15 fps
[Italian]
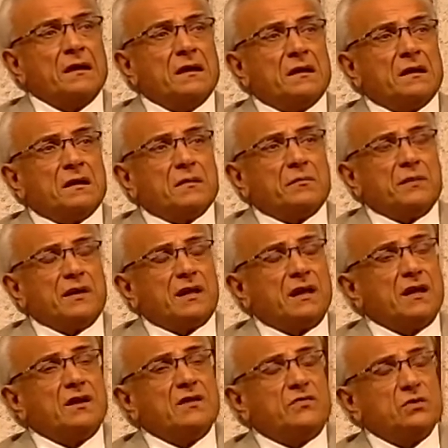perché
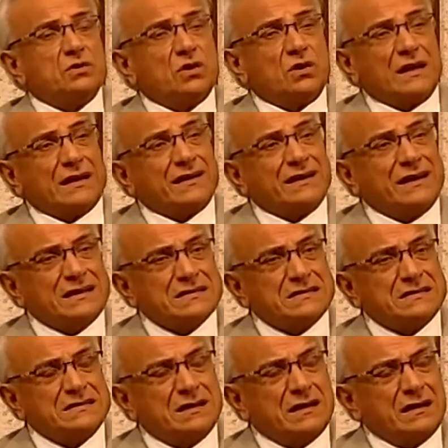rifiutò la
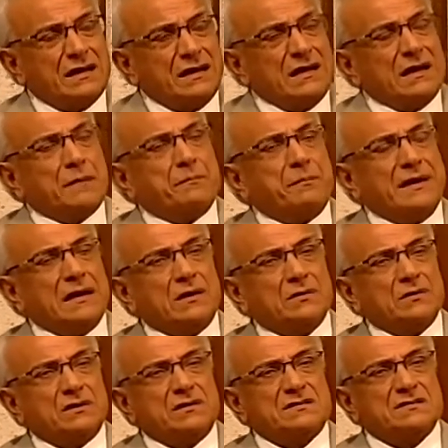grazia e l'appello
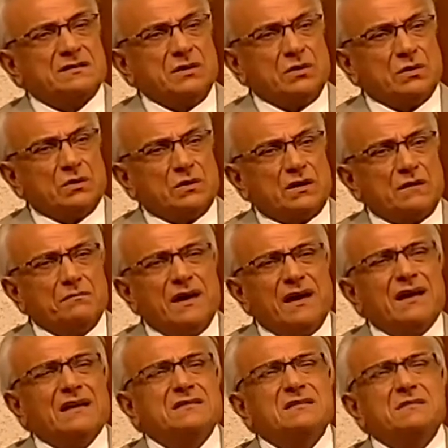del Signore. Ma, era,
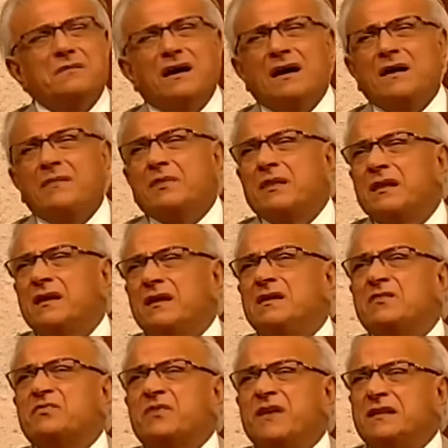ma, in
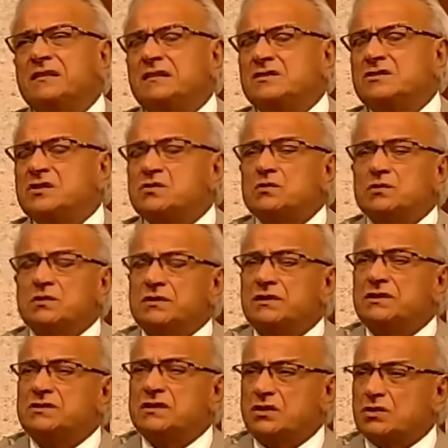effetti Gesù lo
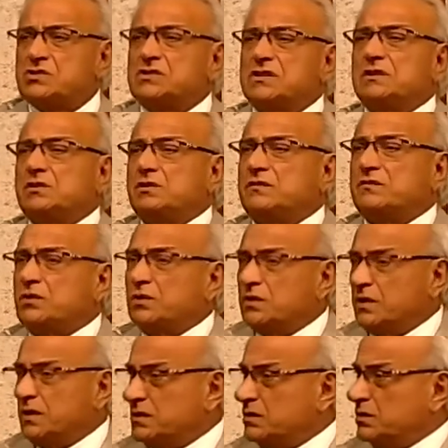dice, io ho scelto
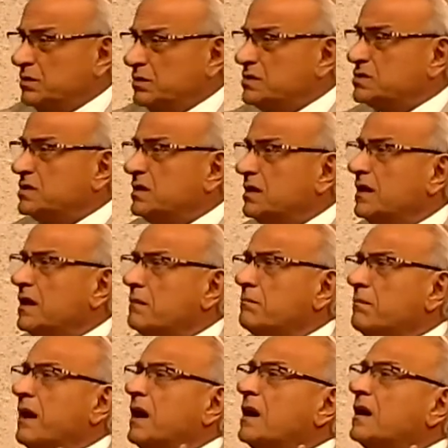voi, dodici,
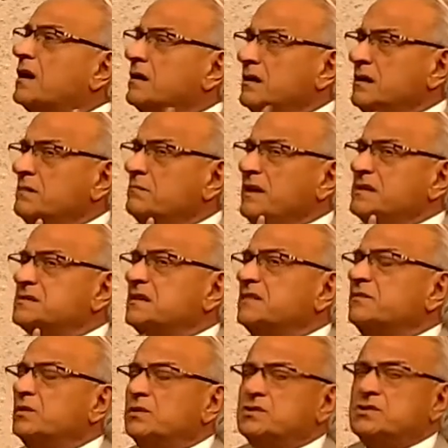ma in mezzo a
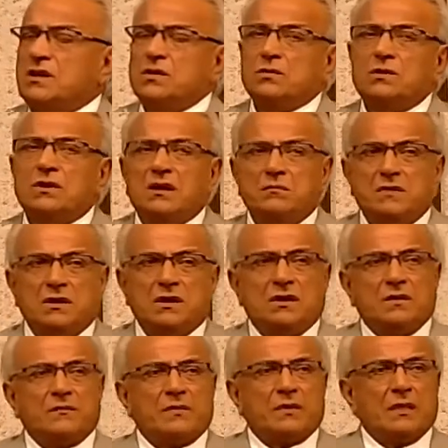voi c'è un demine.
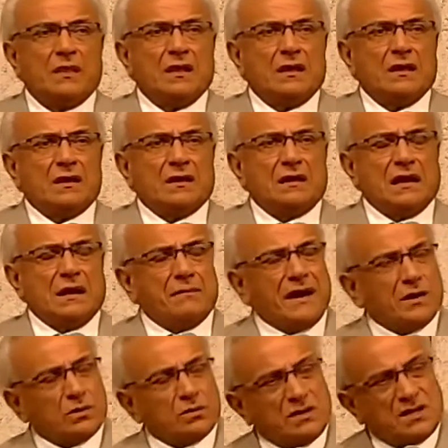La mano di chi mi